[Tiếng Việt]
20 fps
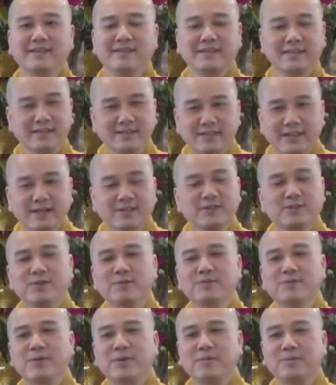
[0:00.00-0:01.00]
dưỡng thân
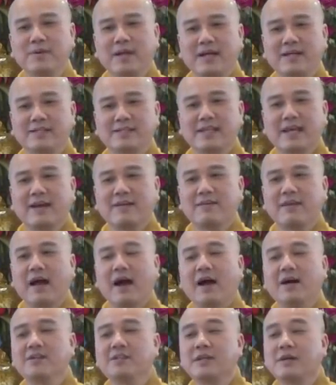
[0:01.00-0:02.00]
trung trùng là sao
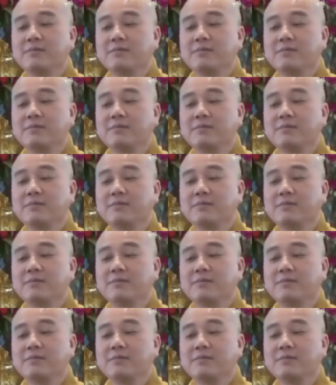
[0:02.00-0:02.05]
là ở